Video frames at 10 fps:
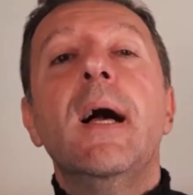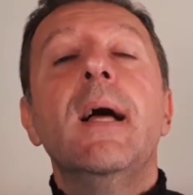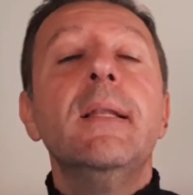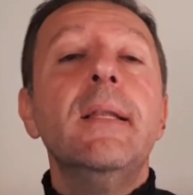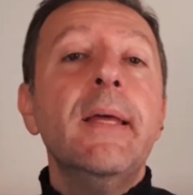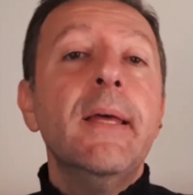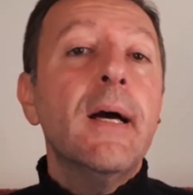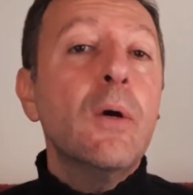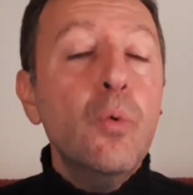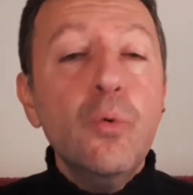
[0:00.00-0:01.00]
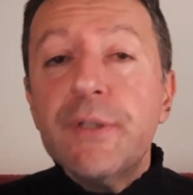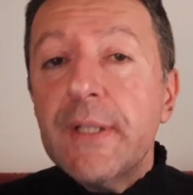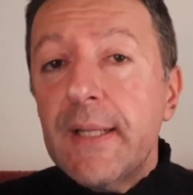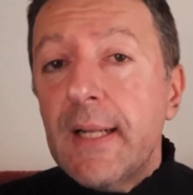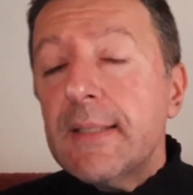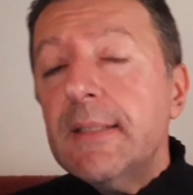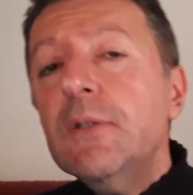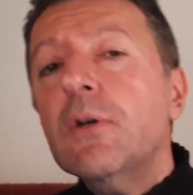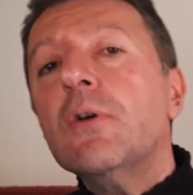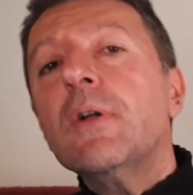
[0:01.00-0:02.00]
Alle accuse della
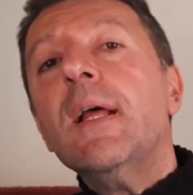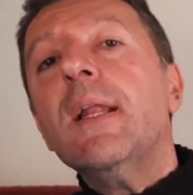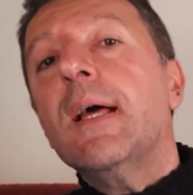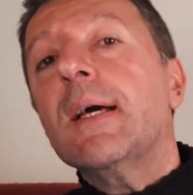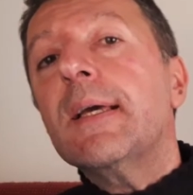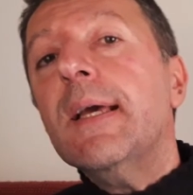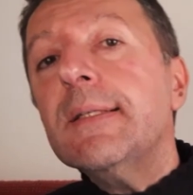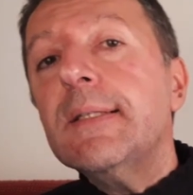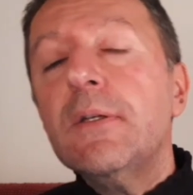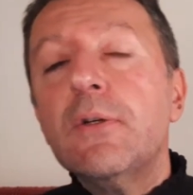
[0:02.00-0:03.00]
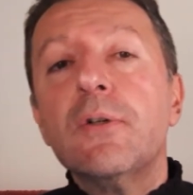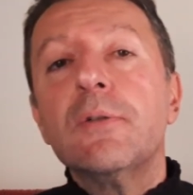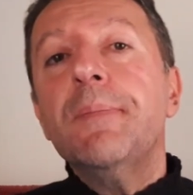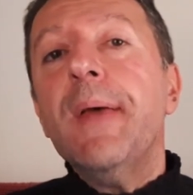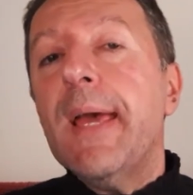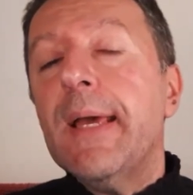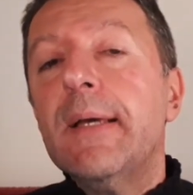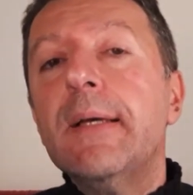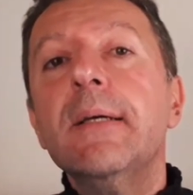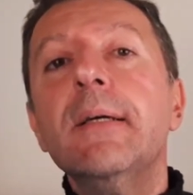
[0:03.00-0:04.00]
signora, la Kessicon
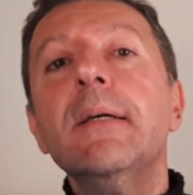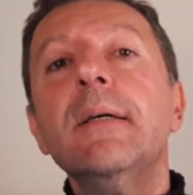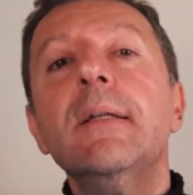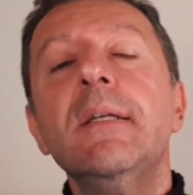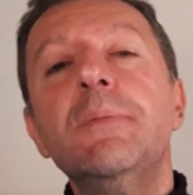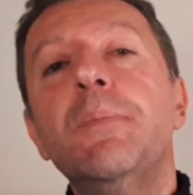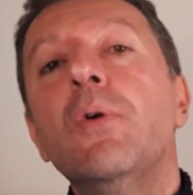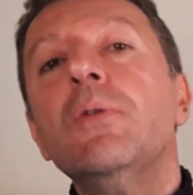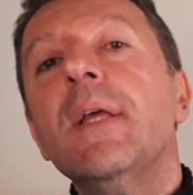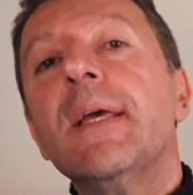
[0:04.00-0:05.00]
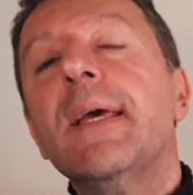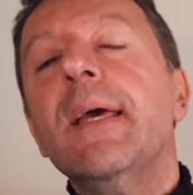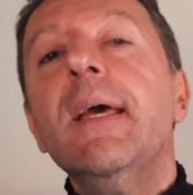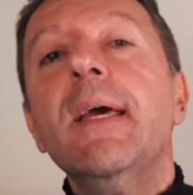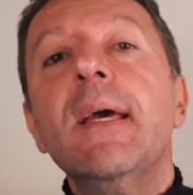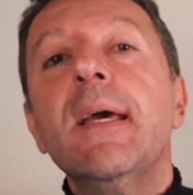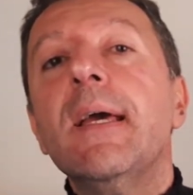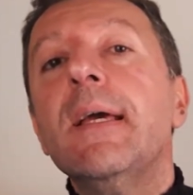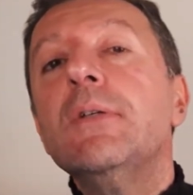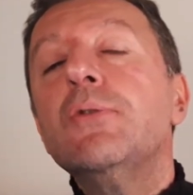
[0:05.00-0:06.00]
Bank risponde
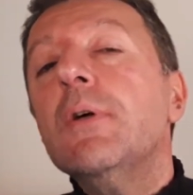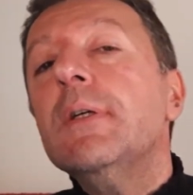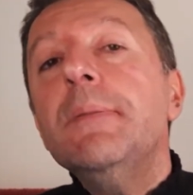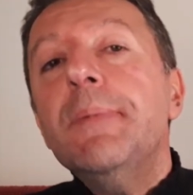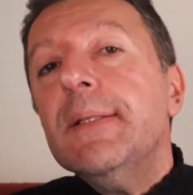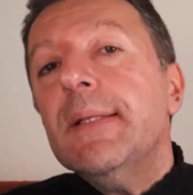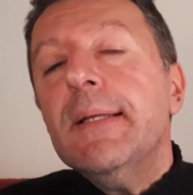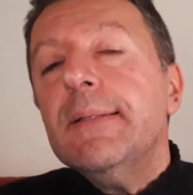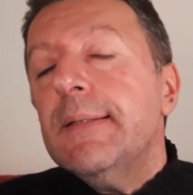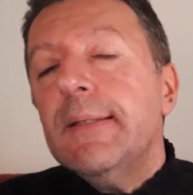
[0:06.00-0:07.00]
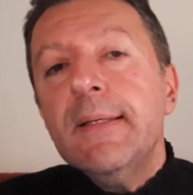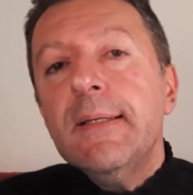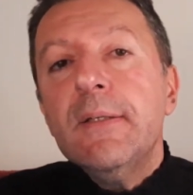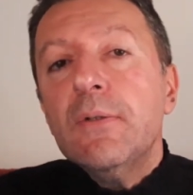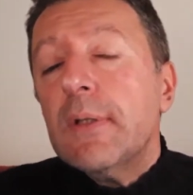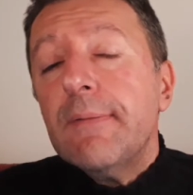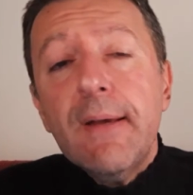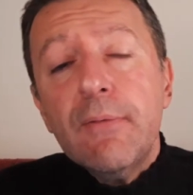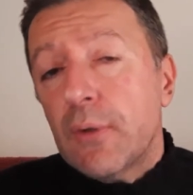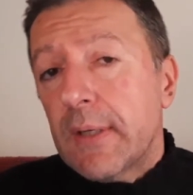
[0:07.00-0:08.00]
che i suoi dipendenti non
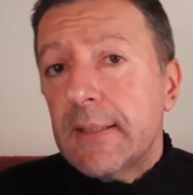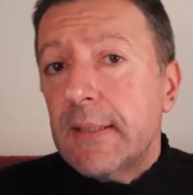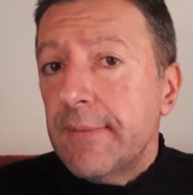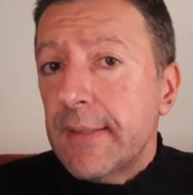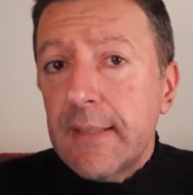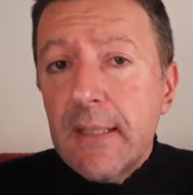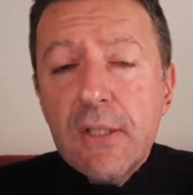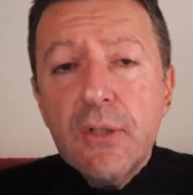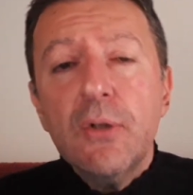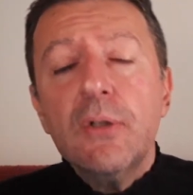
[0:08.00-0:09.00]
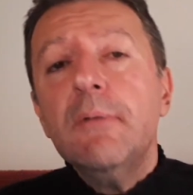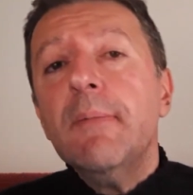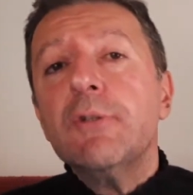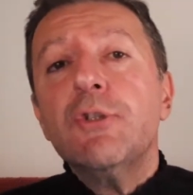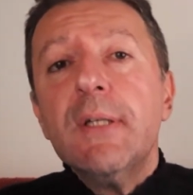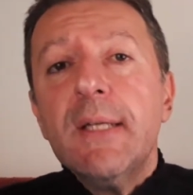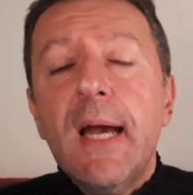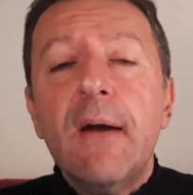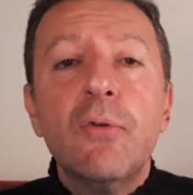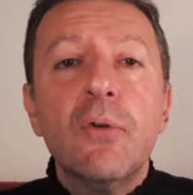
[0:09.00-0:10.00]
avevano cattive intenzioni, ma
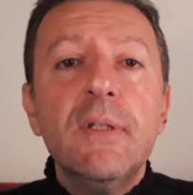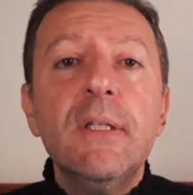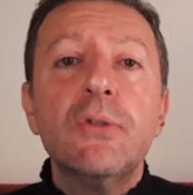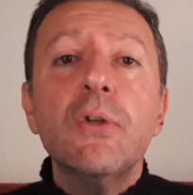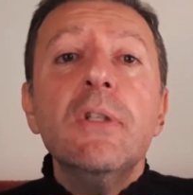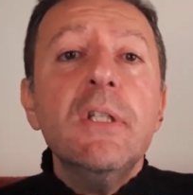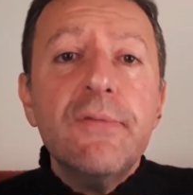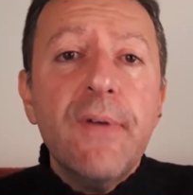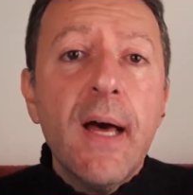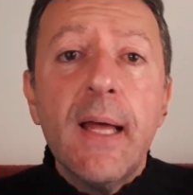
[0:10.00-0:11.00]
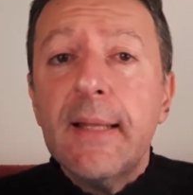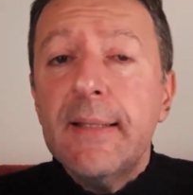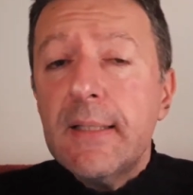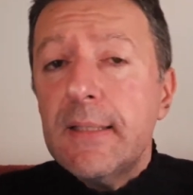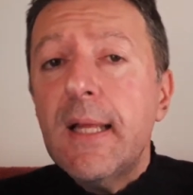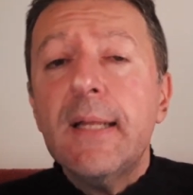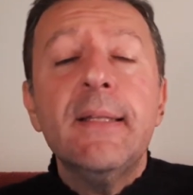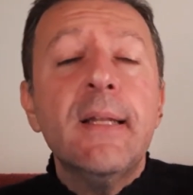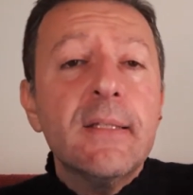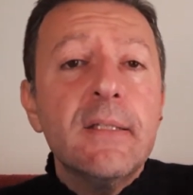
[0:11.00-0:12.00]
cercavano di soddisfare i
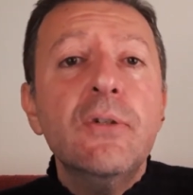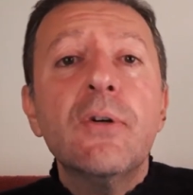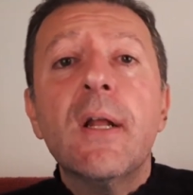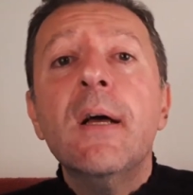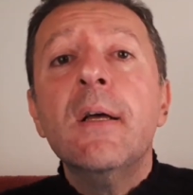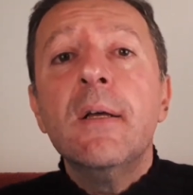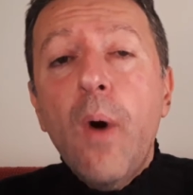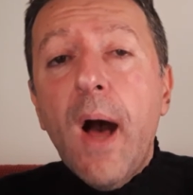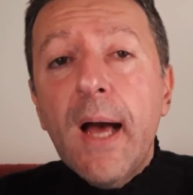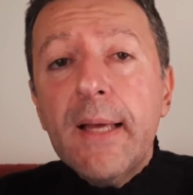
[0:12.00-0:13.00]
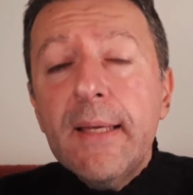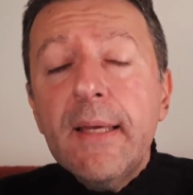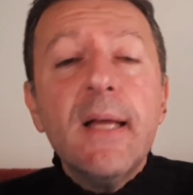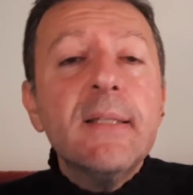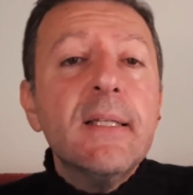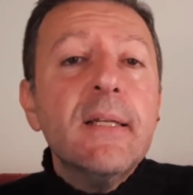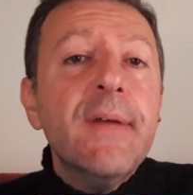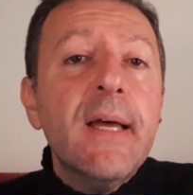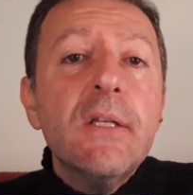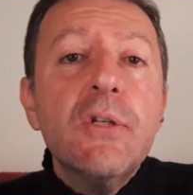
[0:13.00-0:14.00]
desideri della signora Y
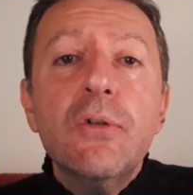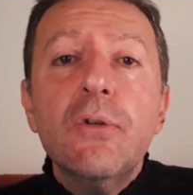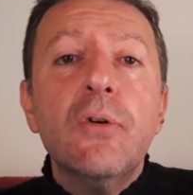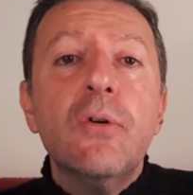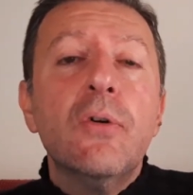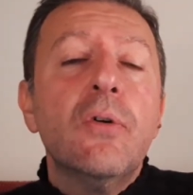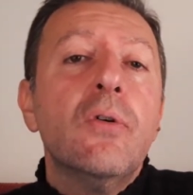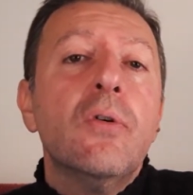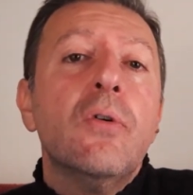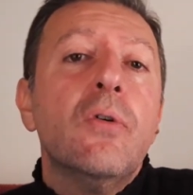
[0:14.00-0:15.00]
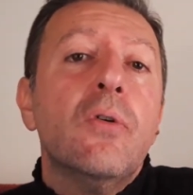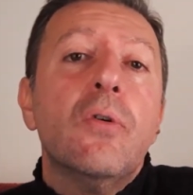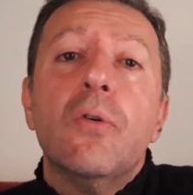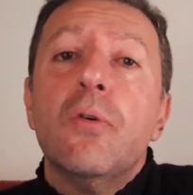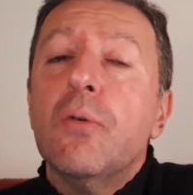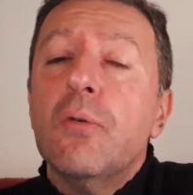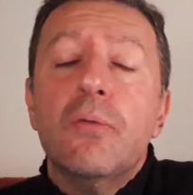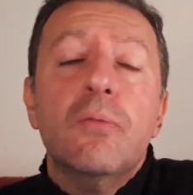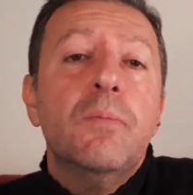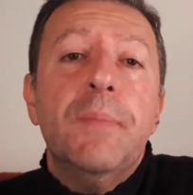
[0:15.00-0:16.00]
attraverso
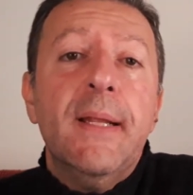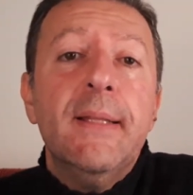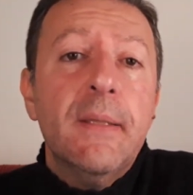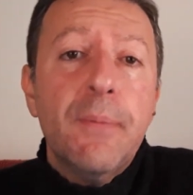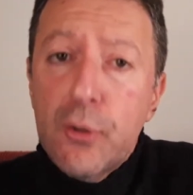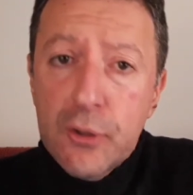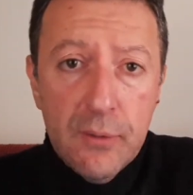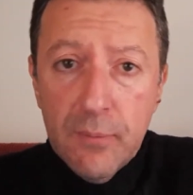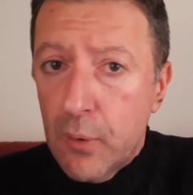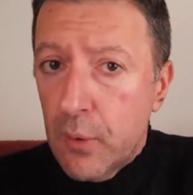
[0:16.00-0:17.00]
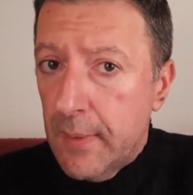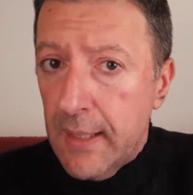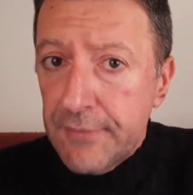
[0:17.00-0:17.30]
un parente prossimo, come la